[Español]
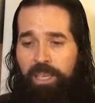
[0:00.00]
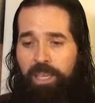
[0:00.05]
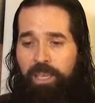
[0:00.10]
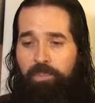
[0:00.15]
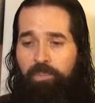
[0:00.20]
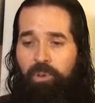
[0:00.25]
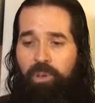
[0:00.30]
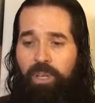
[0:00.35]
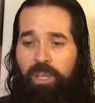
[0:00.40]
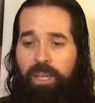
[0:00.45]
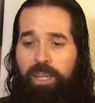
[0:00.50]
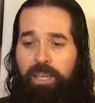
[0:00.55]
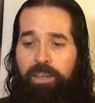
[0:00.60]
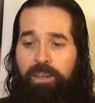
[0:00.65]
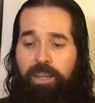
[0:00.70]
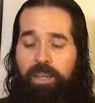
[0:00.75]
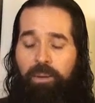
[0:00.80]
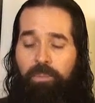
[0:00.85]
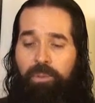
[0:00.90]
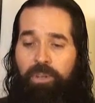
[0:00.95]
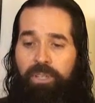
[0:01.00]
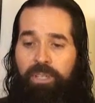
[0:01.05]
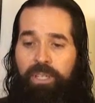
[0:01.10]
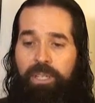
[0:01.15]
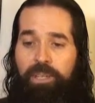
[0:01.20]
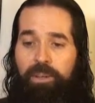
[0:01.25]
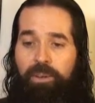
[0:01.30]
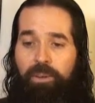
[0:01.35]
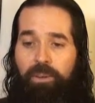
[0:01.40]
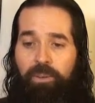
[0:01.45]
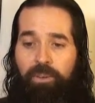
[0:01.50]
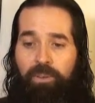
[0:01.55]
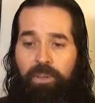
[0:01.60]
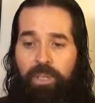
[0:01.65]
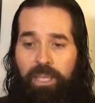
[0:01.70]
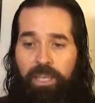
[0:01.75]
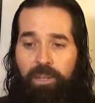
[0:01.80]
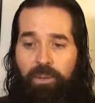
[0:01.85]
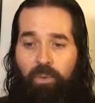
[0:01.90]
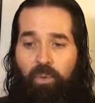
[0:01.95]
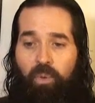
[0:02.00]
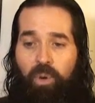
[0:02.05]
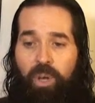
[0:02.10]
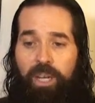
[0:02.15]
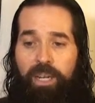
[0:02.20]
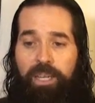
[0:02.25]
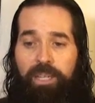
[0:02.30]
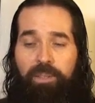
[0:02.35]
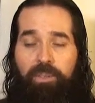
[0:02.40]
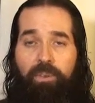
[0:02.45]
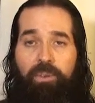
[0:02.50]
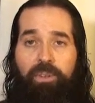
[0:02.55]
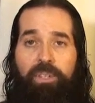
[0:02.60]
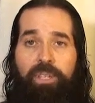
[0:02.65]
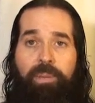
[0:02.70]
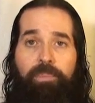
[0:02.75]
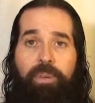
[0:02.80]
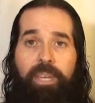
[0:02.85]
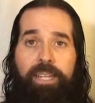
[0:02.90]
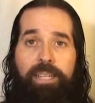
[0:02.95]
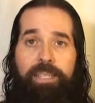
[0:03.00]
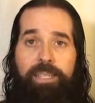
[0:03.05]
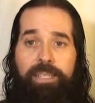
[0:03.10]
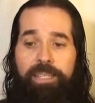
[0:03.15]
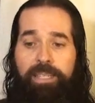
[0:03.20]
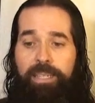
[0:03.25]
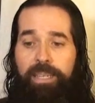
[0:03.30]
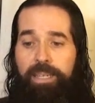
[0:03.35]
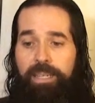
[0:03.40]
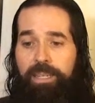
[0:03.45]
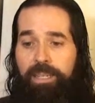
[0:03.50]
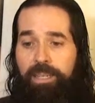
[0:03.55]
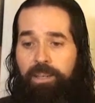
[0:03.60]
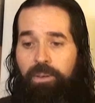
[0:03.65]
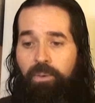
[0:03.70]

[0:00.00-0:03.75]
Y voy a leer el versículo en Juan 14, 27,